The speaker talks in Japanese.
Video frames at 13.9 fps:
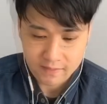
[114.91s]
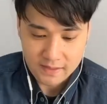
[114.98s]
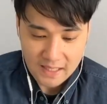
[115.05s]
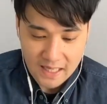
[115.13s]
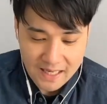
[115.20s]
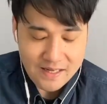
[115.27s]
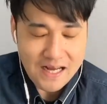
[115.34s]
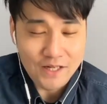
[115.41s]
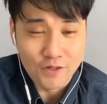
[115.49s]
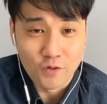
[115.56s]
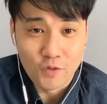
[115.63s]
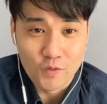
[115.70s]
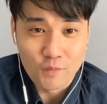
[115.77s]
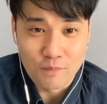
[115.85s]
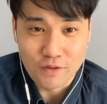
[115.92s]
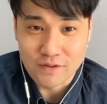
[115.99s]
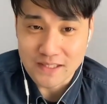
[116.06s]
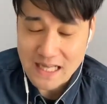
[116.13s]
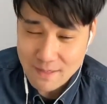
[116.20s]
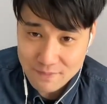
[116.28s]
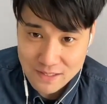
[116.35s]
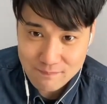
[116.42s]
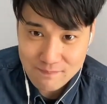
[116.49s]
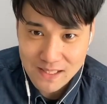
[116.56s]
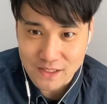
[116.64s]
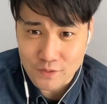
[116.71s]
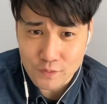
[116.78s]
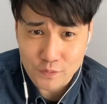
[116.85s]
はい。あのー、僕、闇
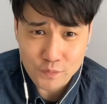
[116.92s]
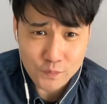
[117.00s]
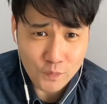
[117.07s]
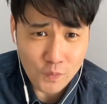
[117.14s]
マリク